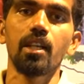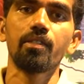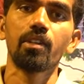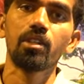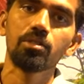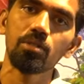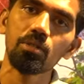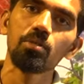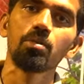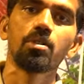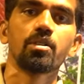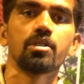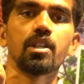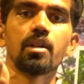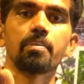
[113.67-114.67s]
செலவழிச்சுன்னு
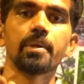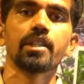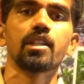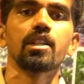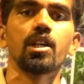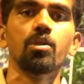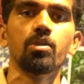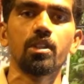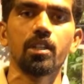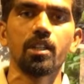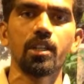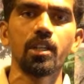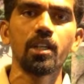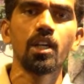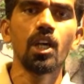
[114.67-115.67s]
ஒரு சில பேத்துக்கு டவுட்
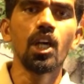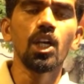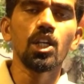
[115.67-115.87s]
இருக்குது